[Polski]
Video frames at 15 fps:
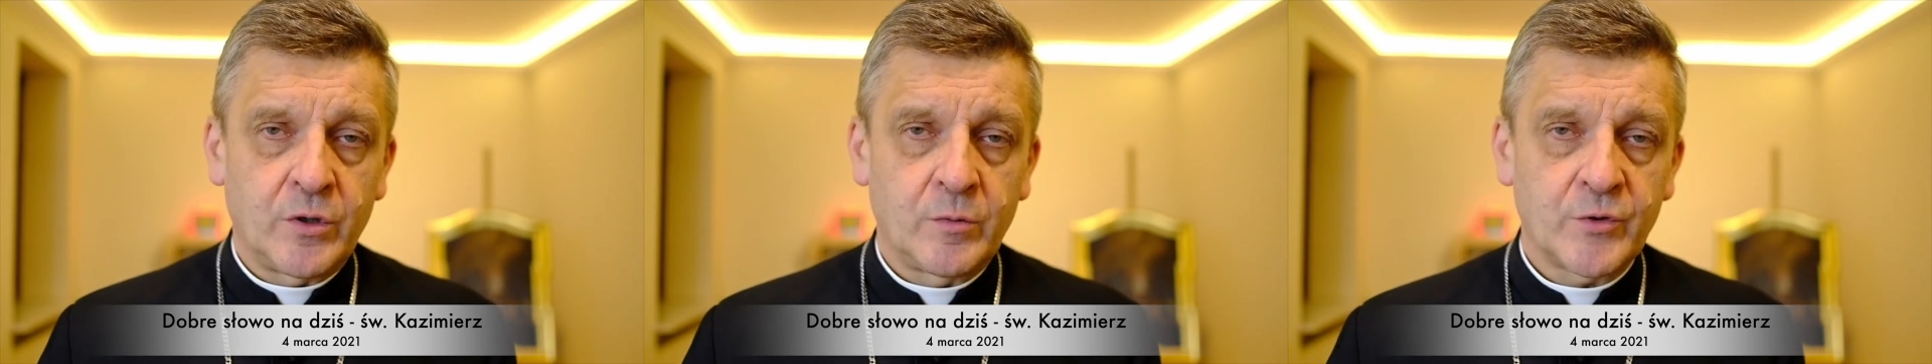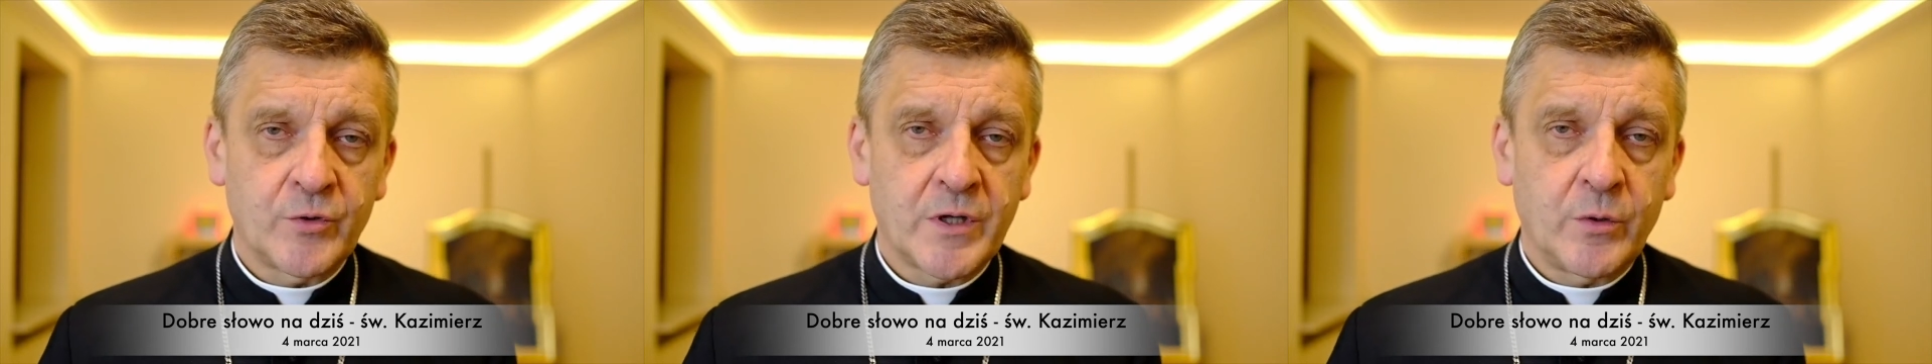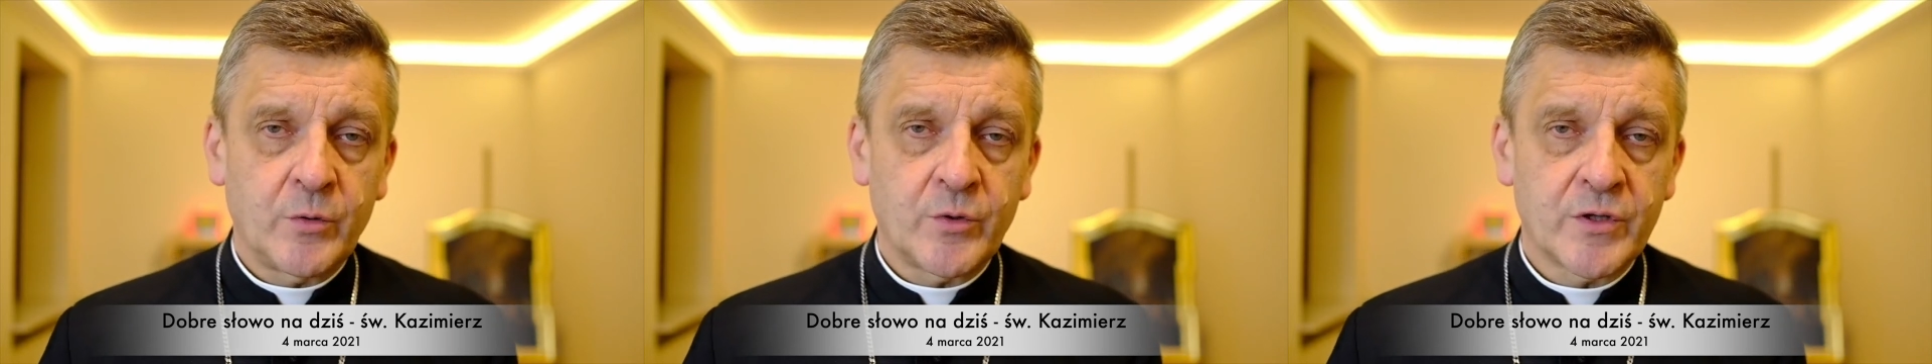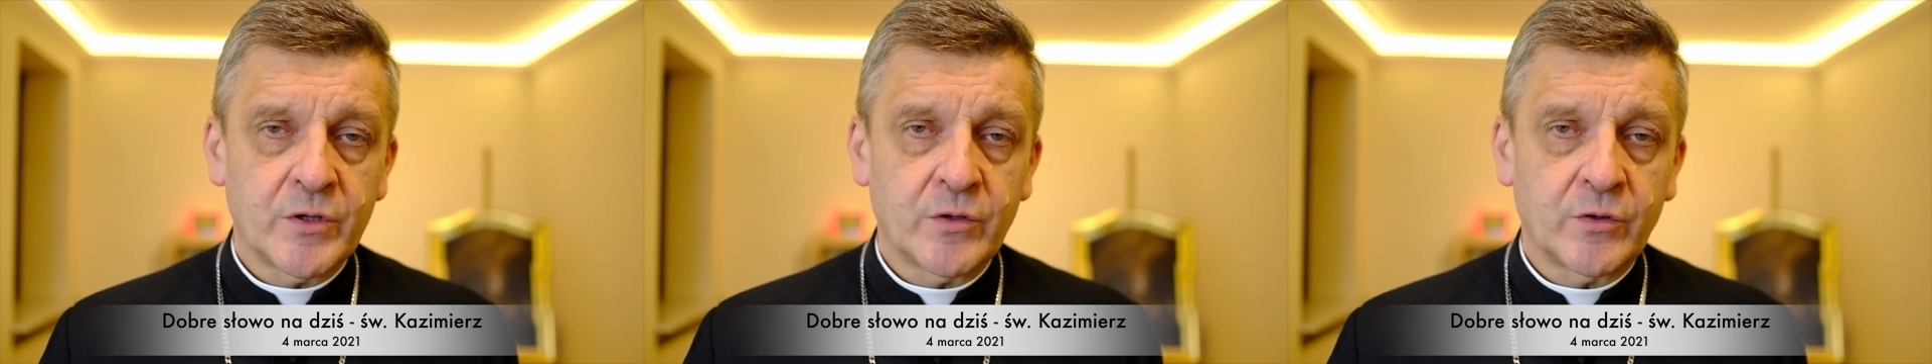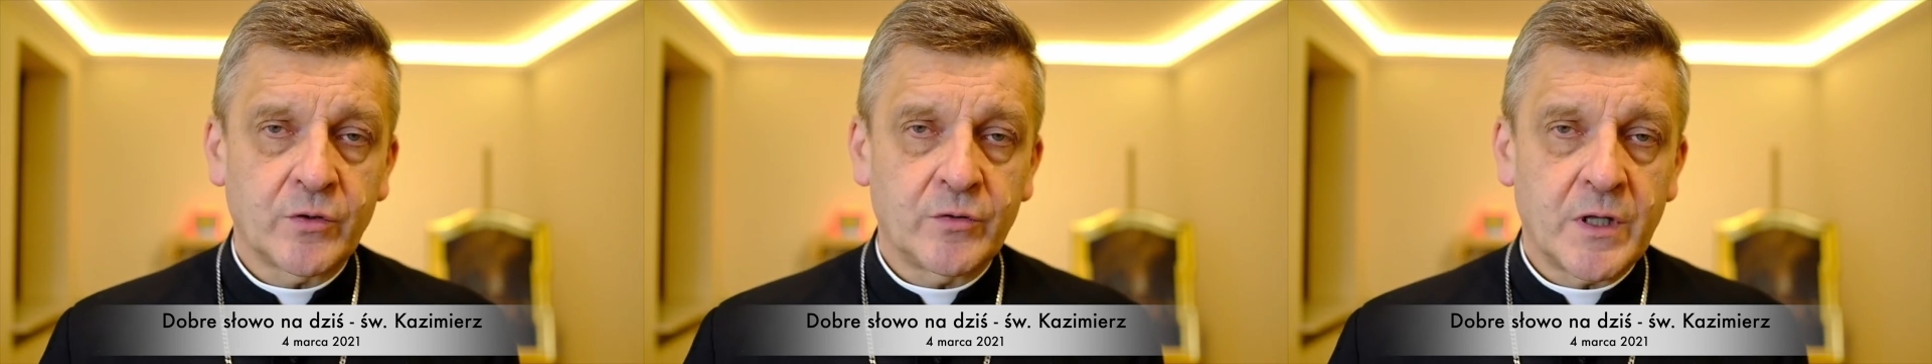musiało się
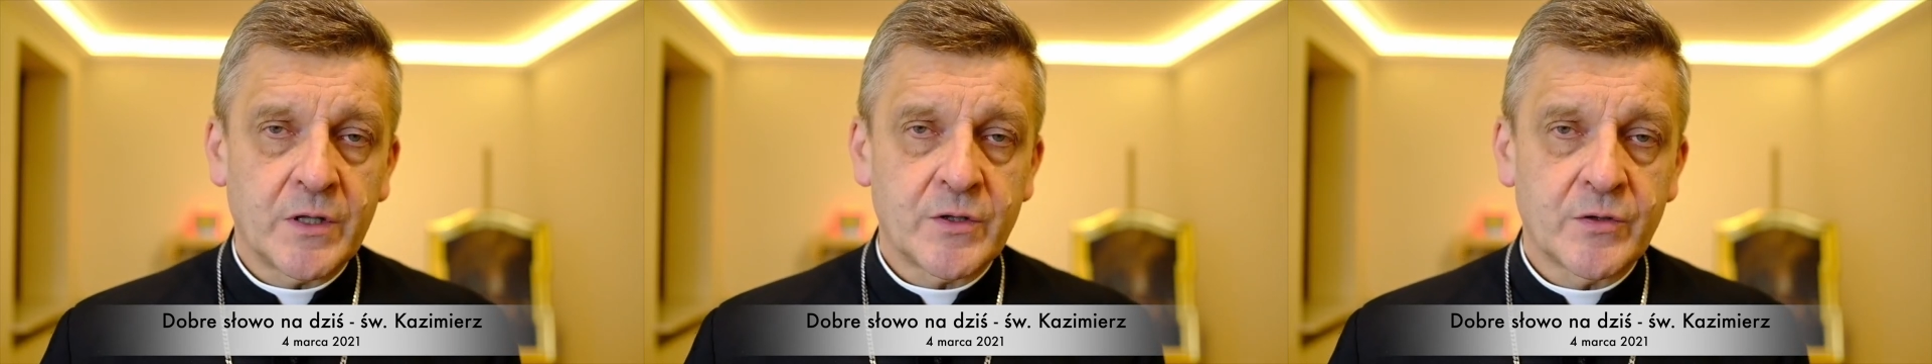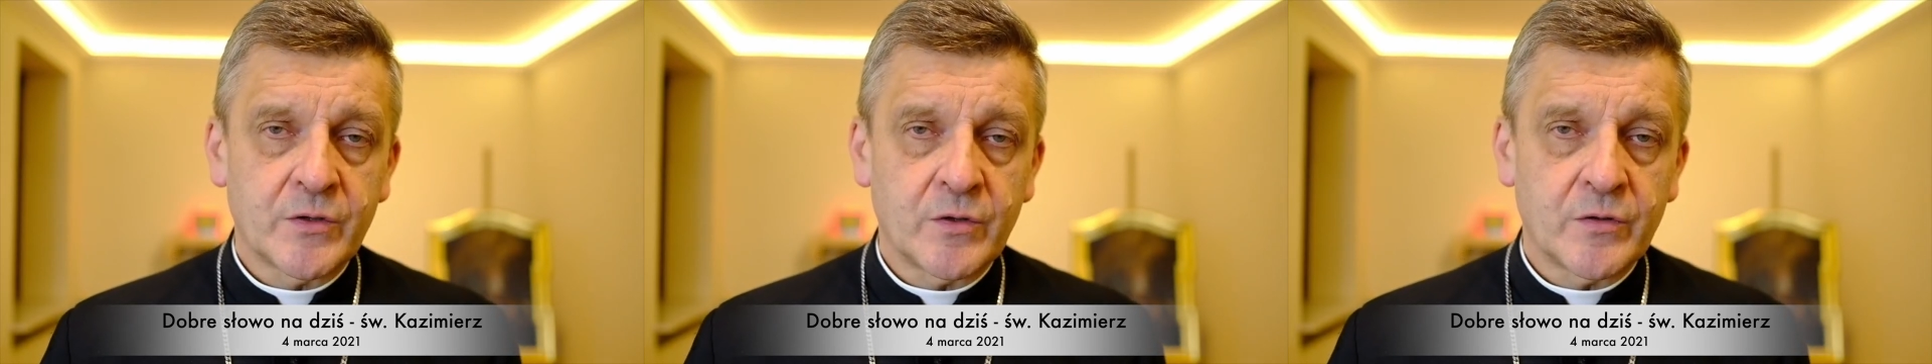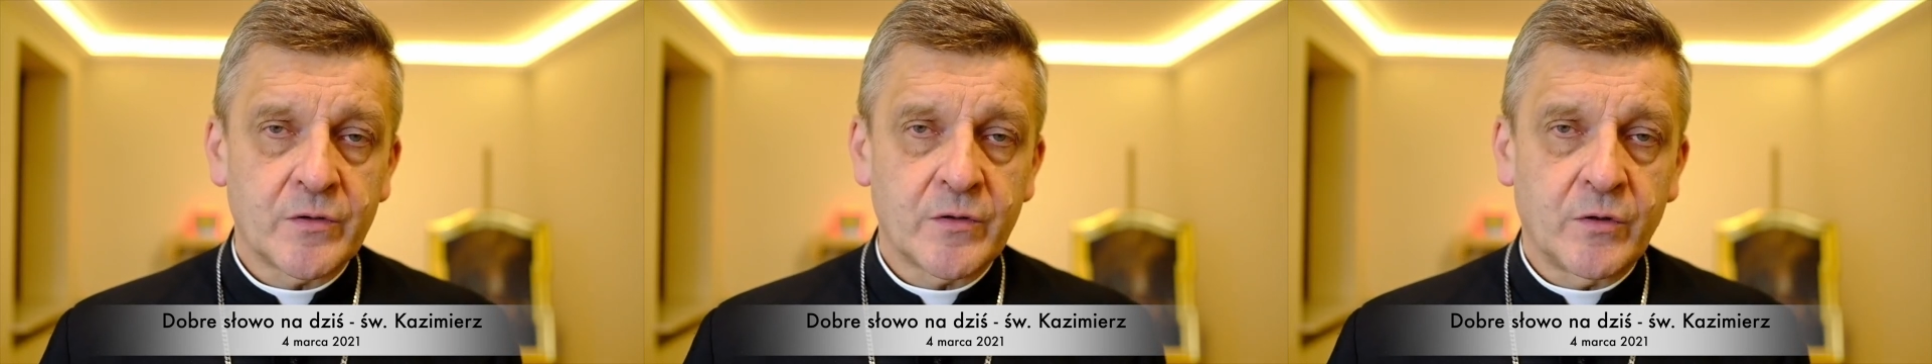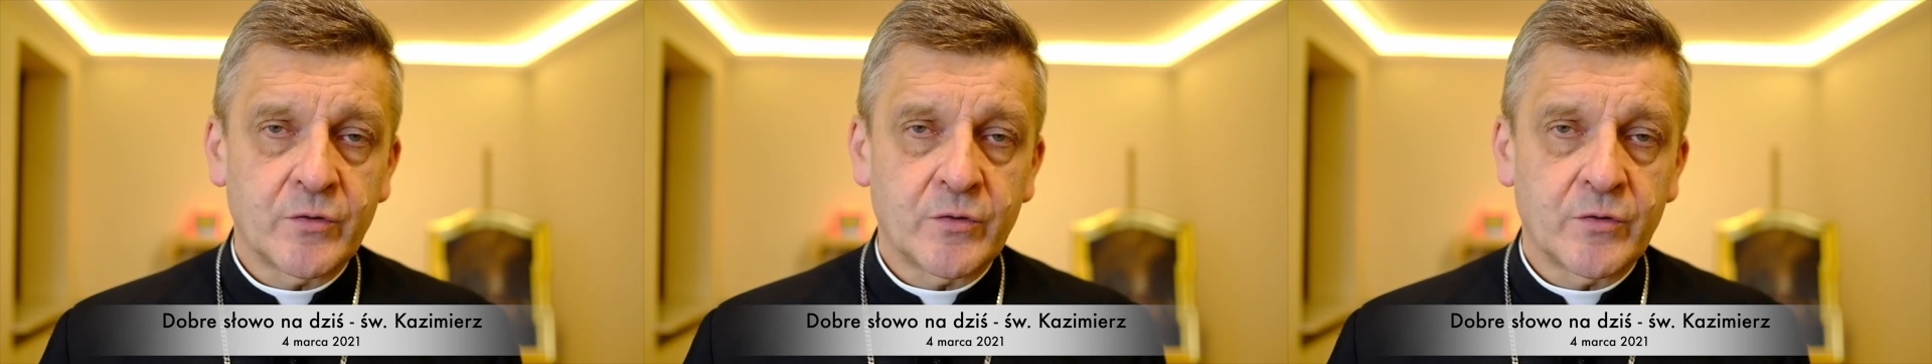dokonać to,